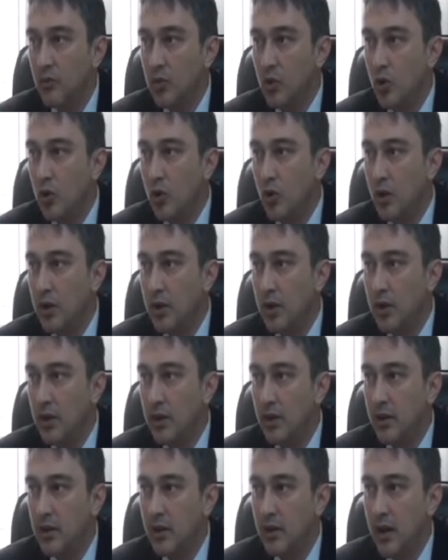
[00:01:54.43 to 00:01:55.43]
brokoli,
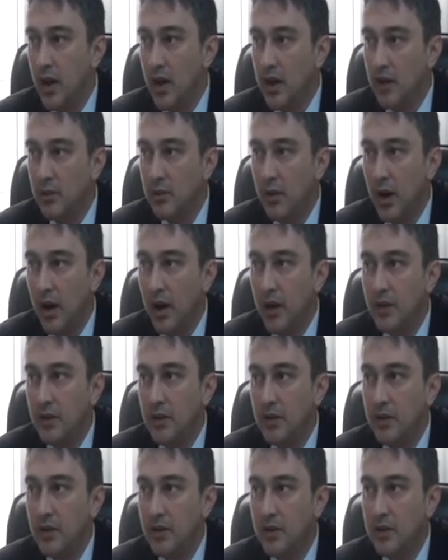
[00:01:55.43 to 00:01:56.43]

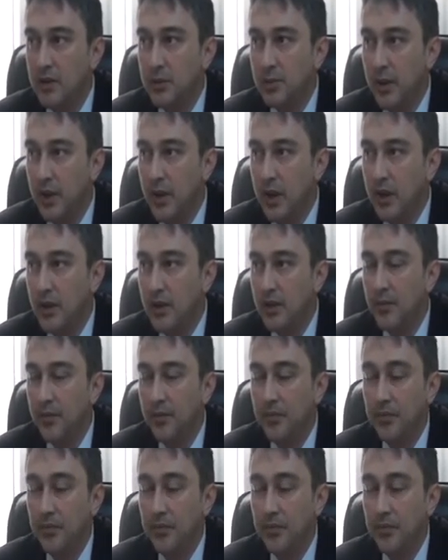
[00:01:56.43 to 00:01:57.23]
karnabahar, ıspanak,